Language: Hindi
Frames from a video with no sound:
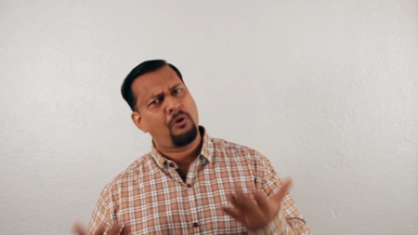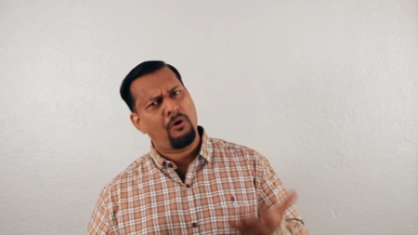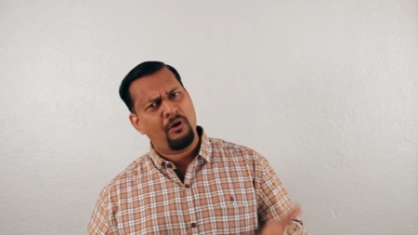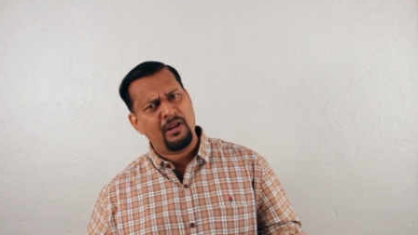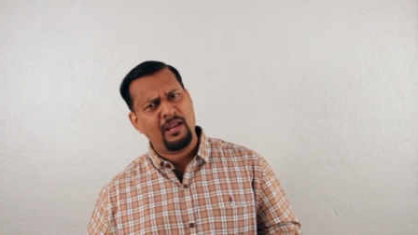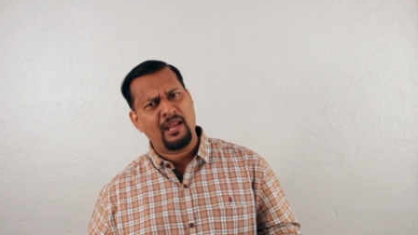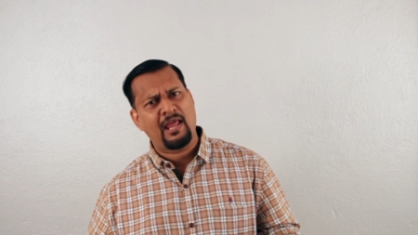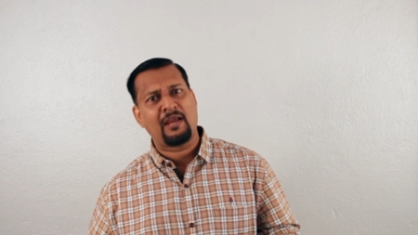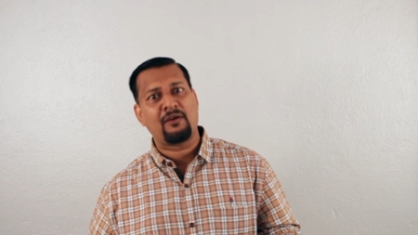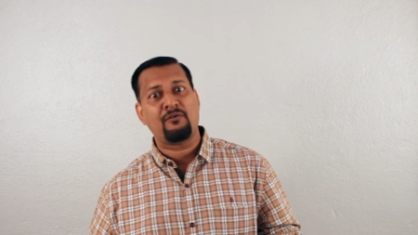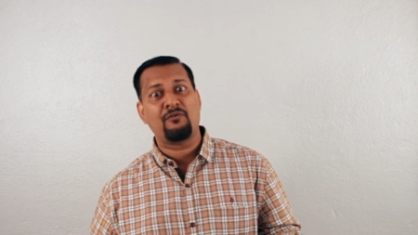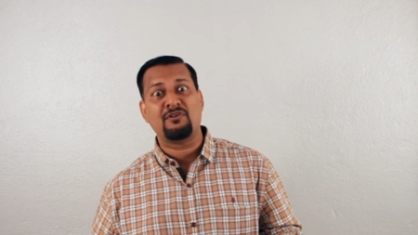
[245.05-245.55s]
और
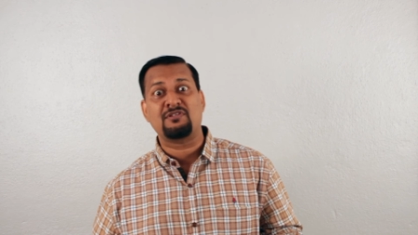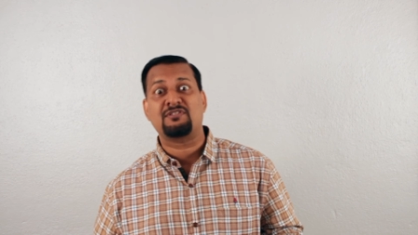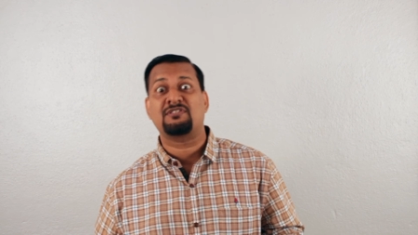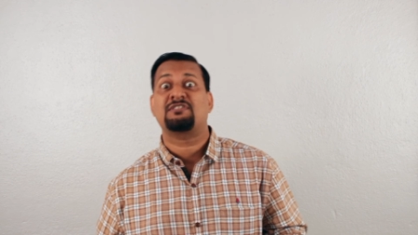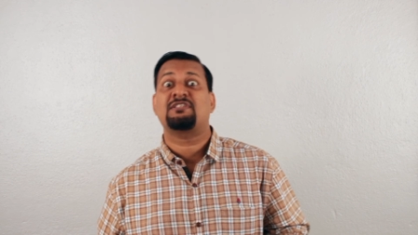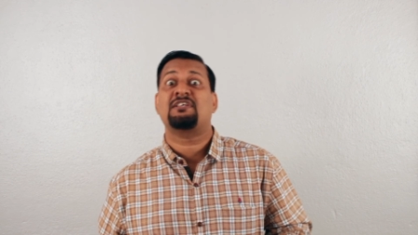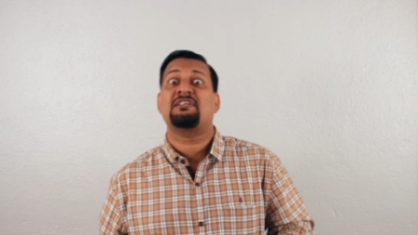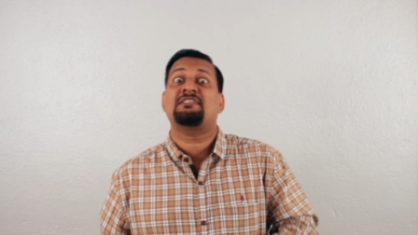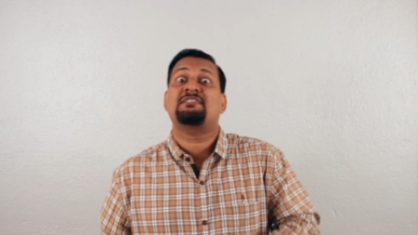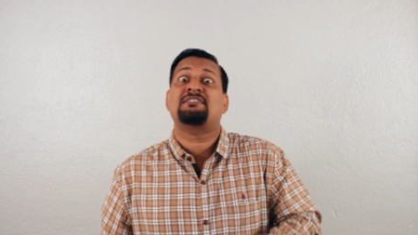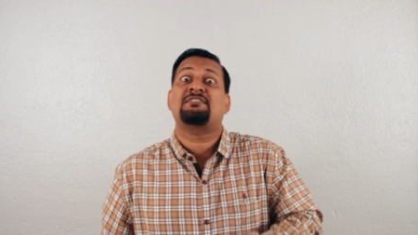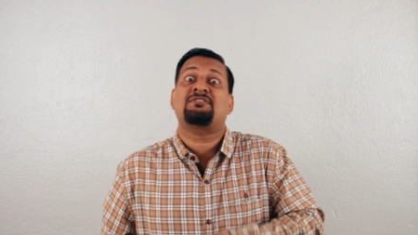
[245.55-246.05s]
लैंग्वेज
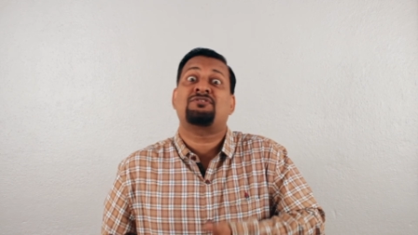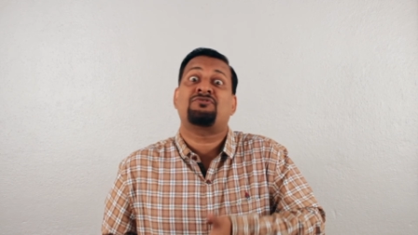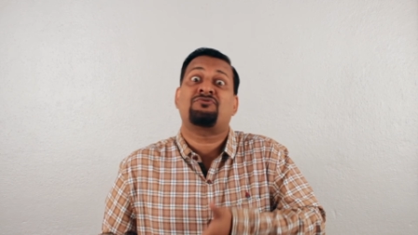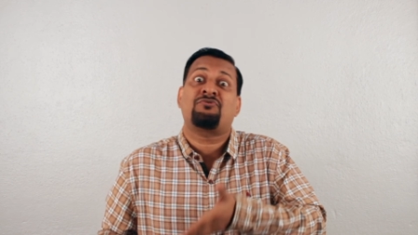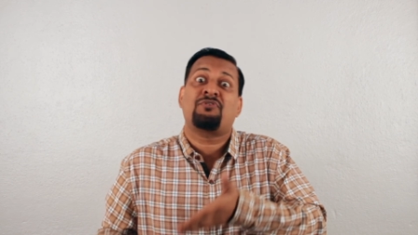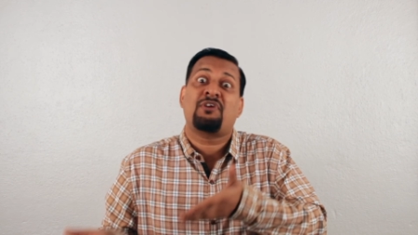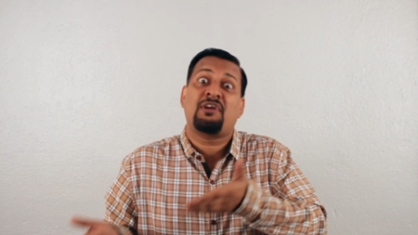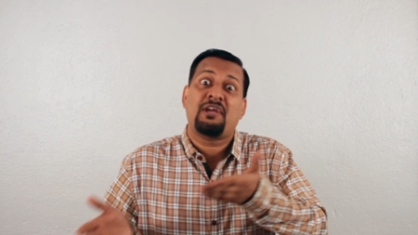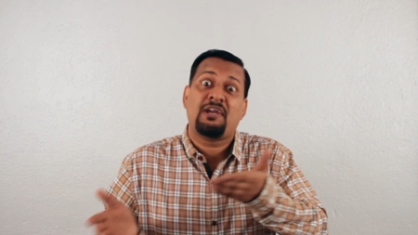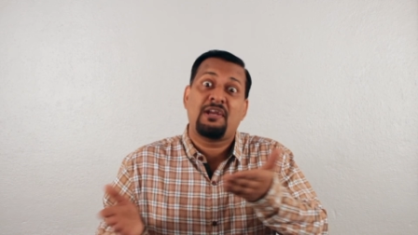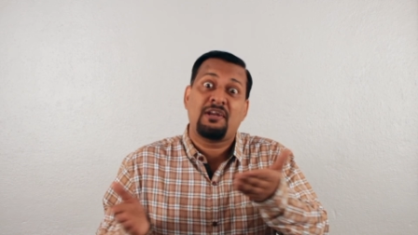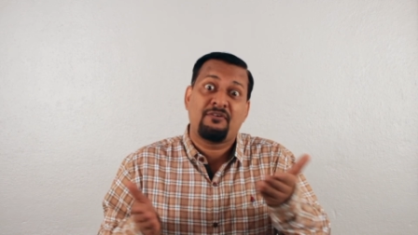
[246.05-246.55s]
से
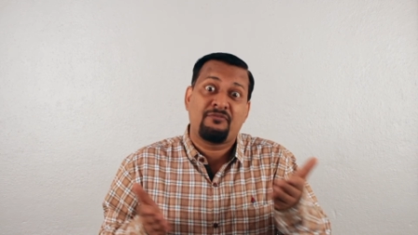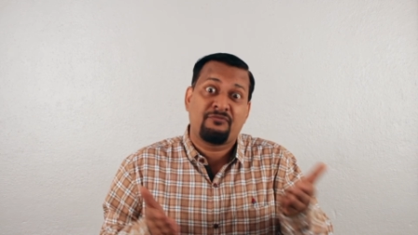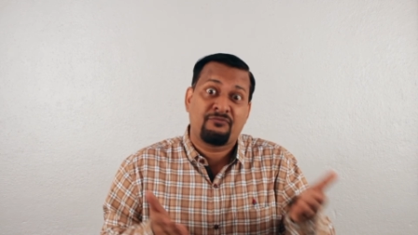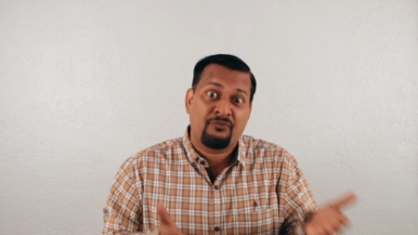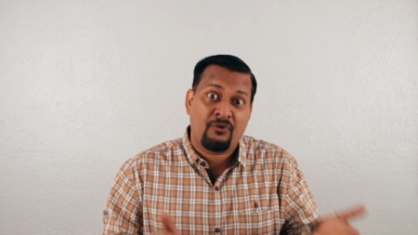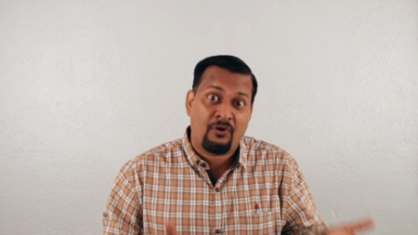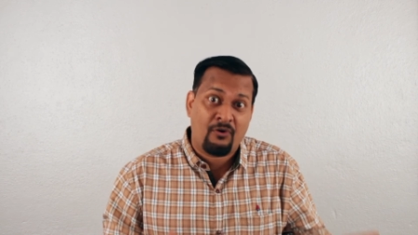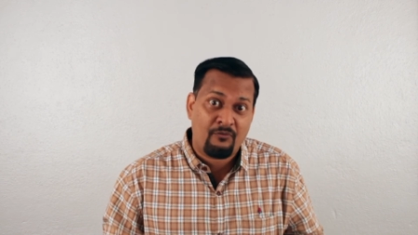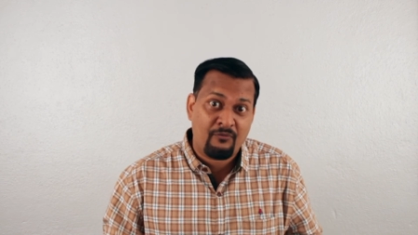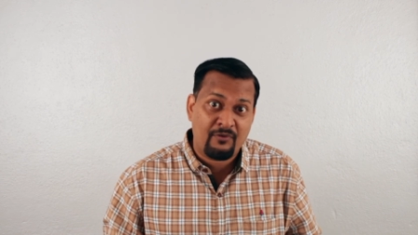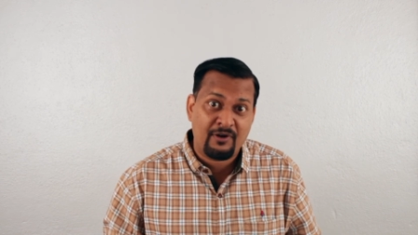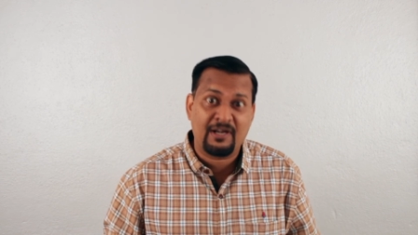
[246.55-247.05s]
स्ट्रेट
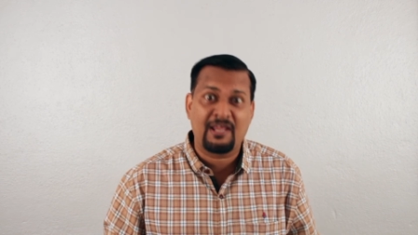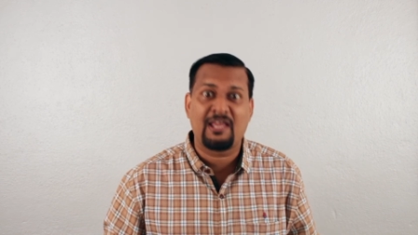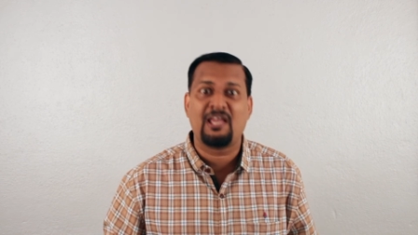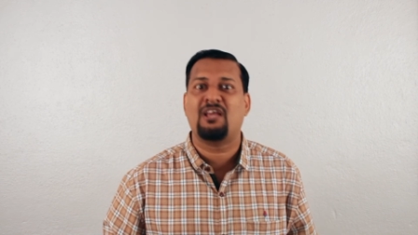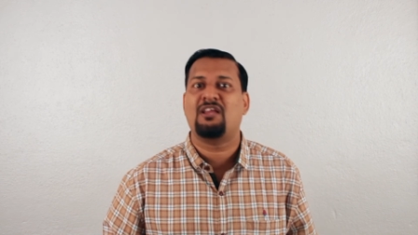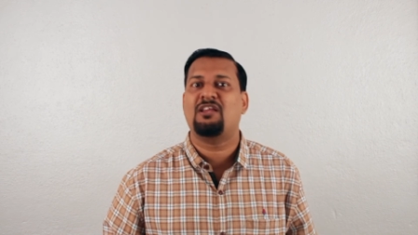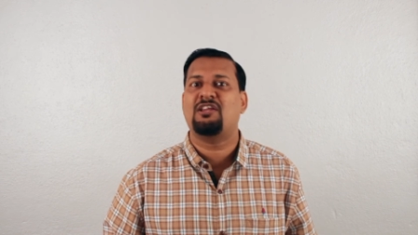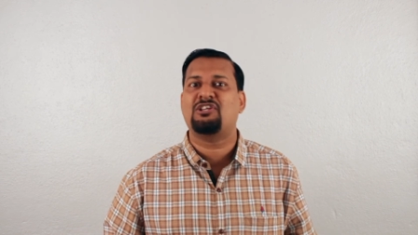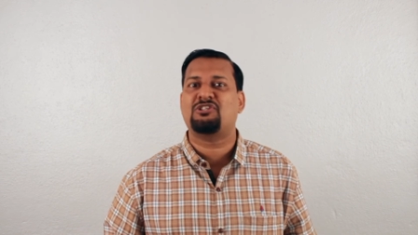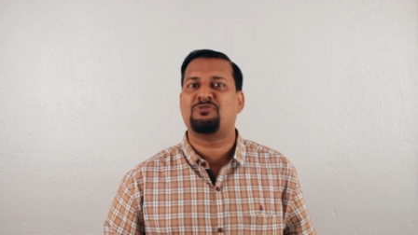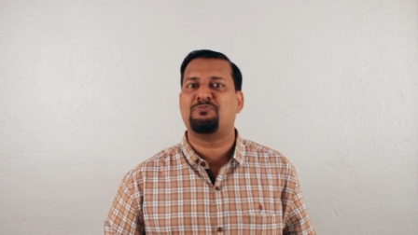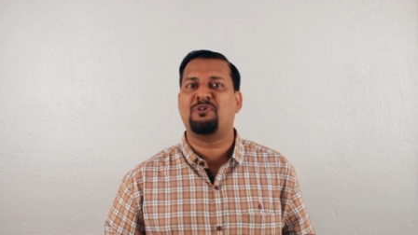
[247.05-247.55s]
फॉरवर्ड
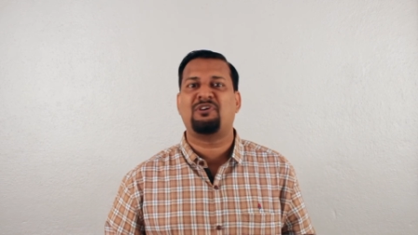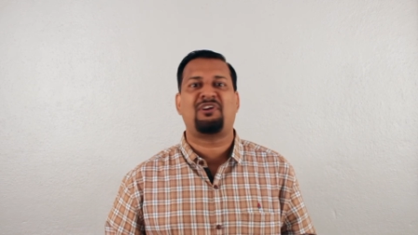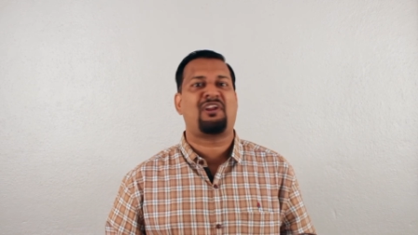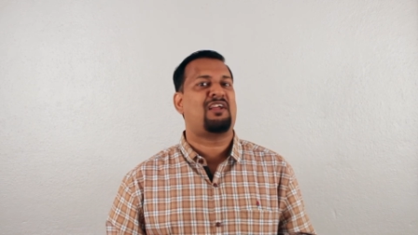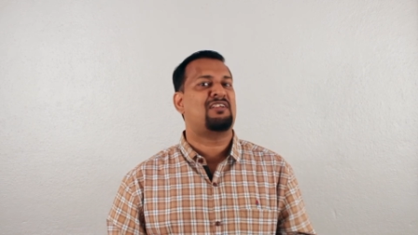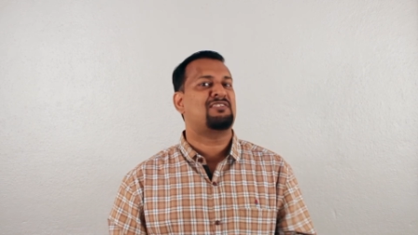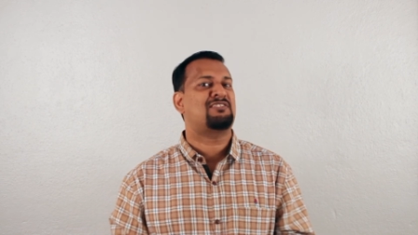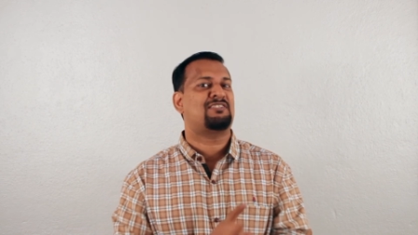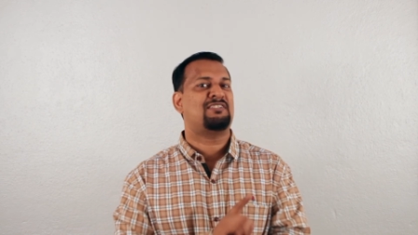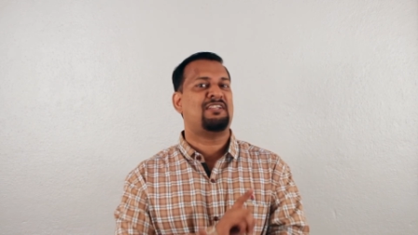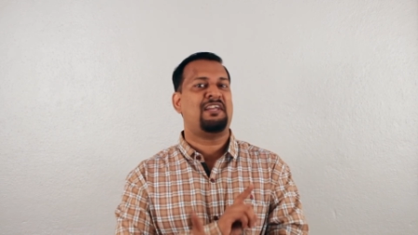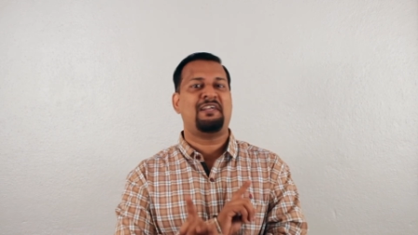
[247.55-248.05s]
इंग्लिश में
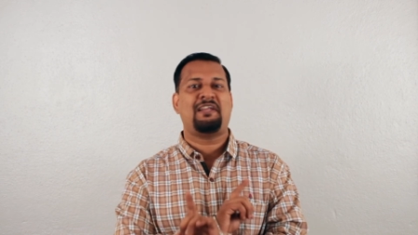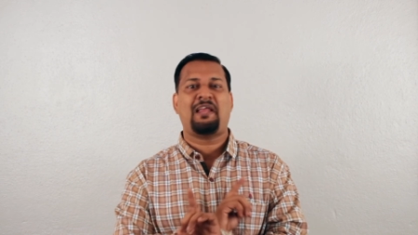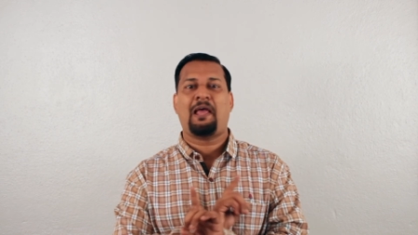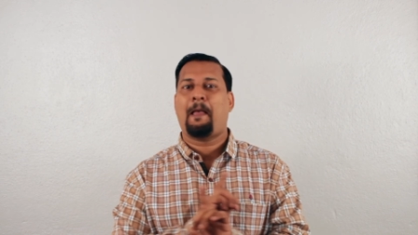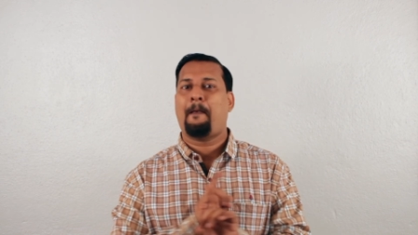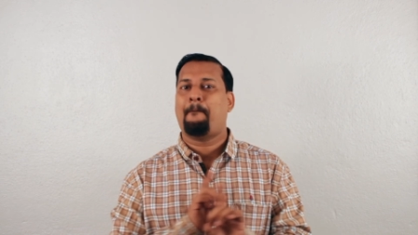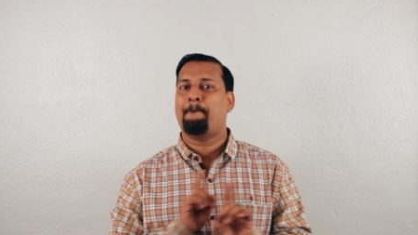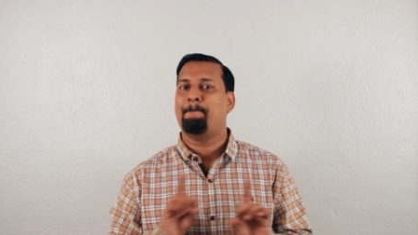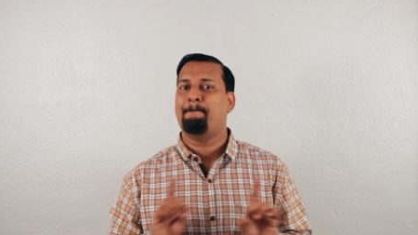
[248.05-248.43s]
ट्रांसलेट